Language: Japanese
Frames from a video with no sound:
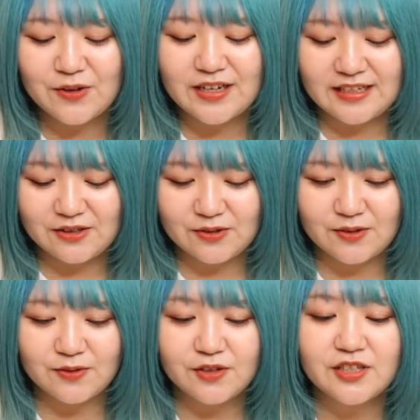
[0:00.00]
今回ちょっ
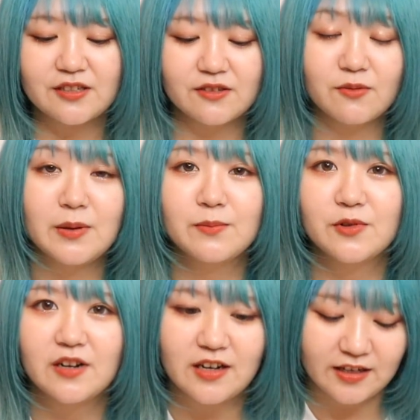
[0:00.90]
とリュウジ君の
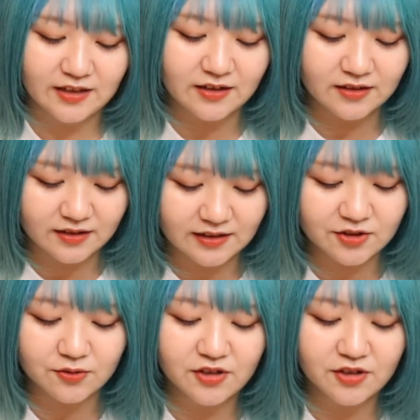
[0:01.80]
メンプロが買えてなかったり、そ